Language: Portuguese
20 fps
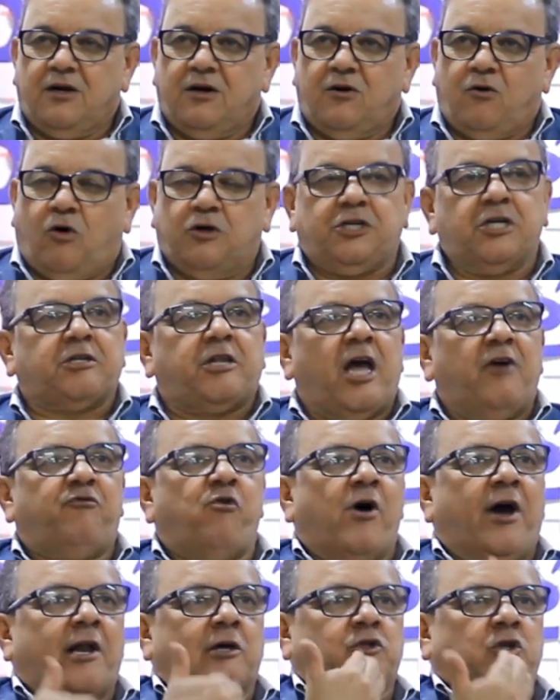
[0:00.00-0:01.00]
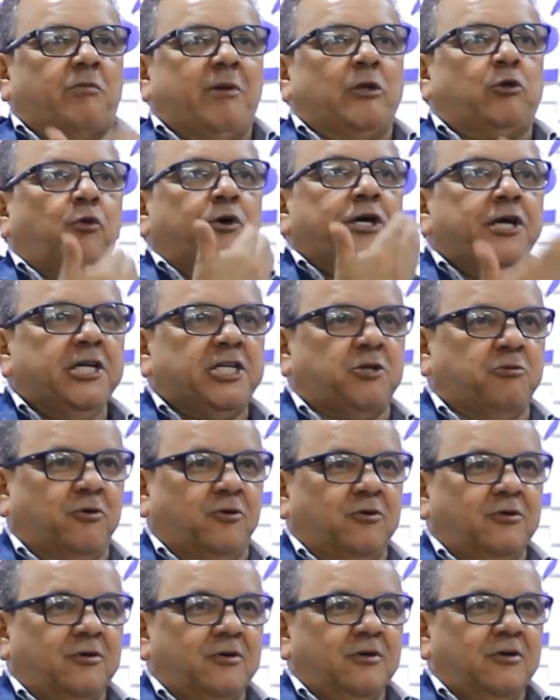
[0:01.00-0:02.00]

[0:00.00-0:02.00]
Onde teve um relacionamento íntimo